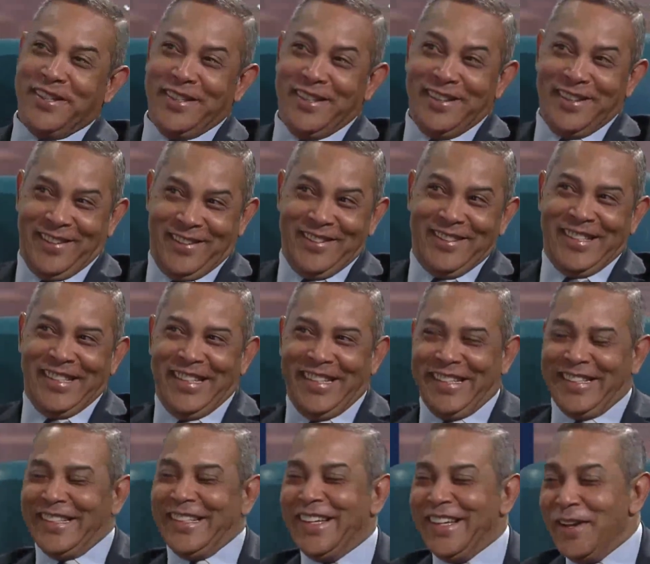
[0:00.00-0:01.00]

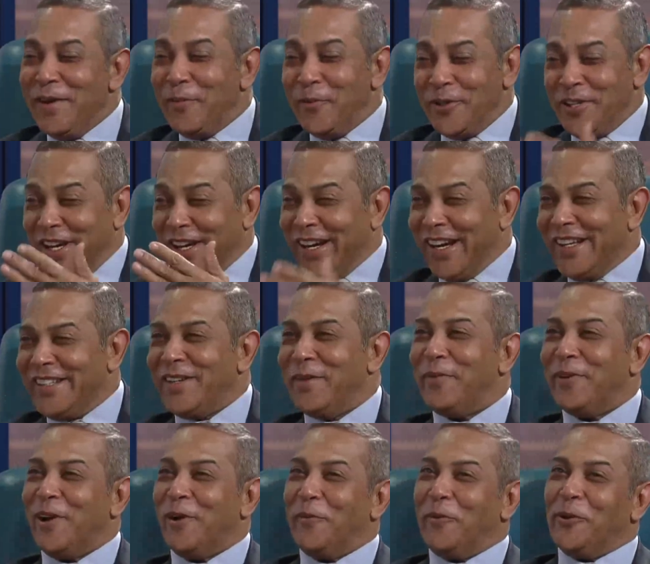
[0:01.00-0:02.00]
Entonces, muchas gracias por
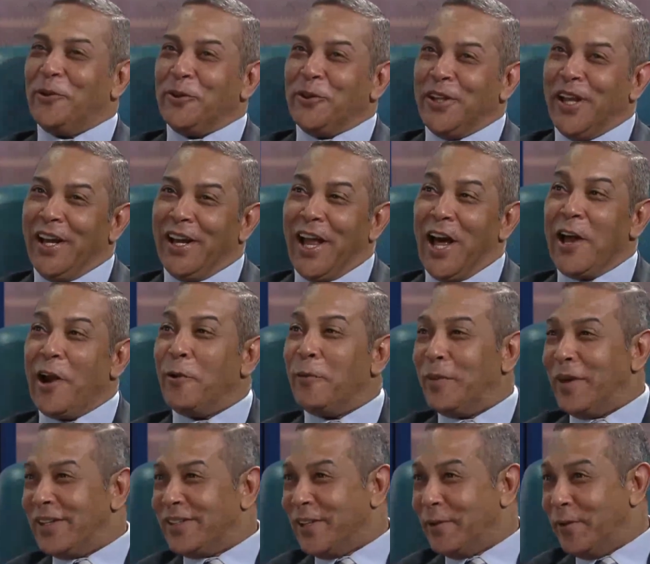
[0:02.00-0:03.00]
la oportunidad, Lara. Un
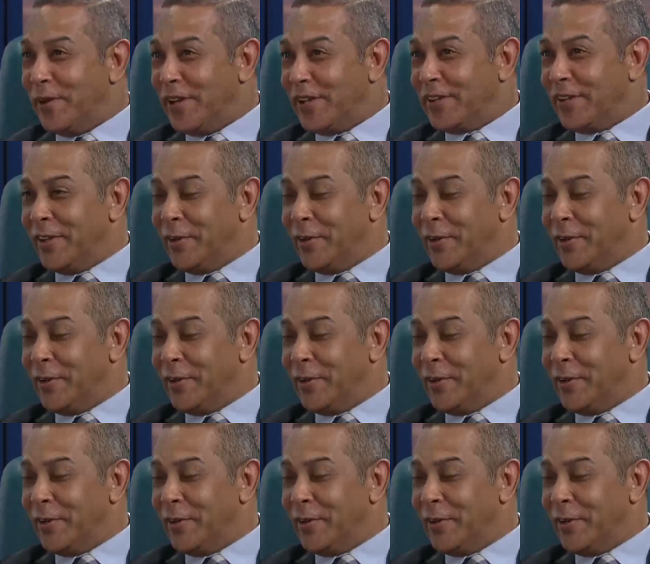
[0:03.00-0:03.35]
placer verte de